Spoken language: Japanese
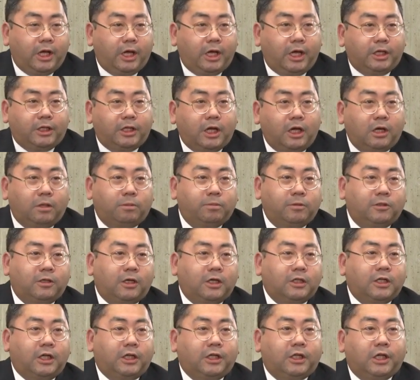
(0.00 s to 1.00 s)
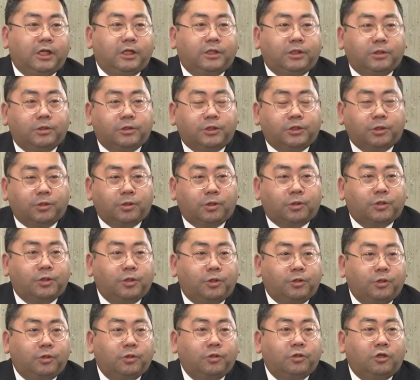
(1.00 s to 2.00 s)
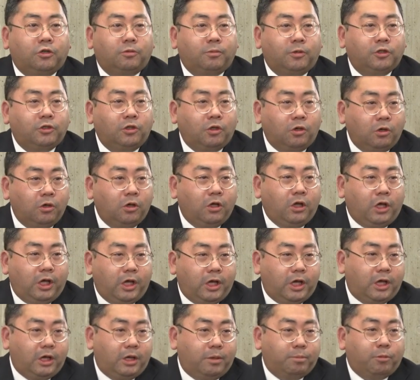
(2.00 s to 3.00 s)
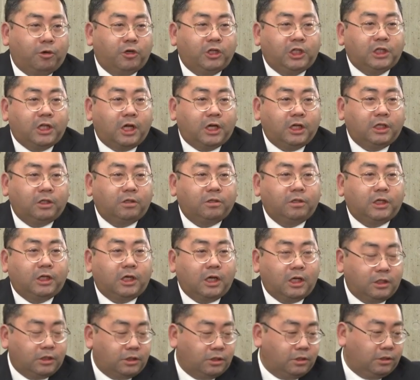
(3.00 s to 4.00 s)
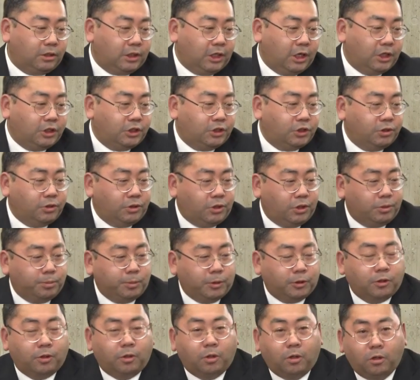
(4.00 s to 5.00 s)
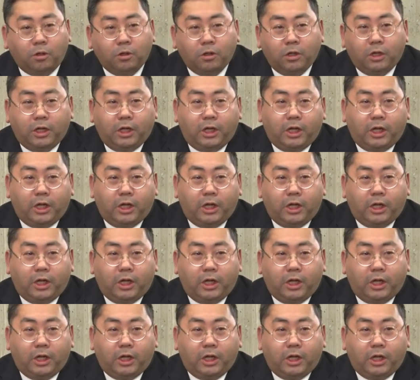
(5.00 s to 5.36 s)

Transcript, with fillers: え奈良文化財研究所の協力のもと、えモニタリングに関する研修というものを、